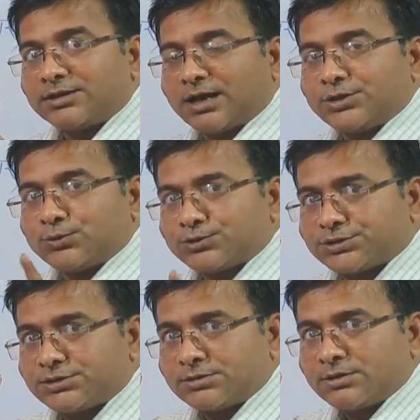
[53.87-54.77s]
या
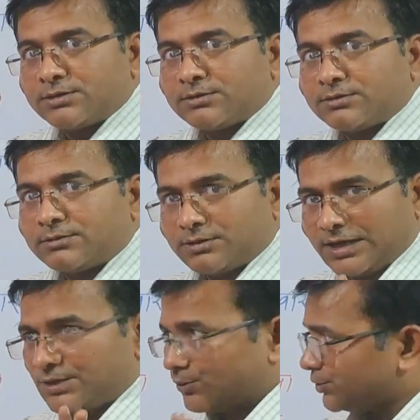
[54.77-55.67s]
यूज्ड
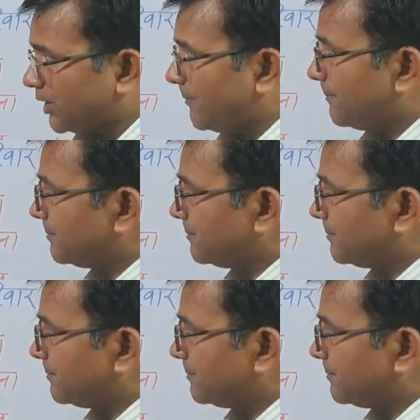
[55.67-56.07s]
नहीं होता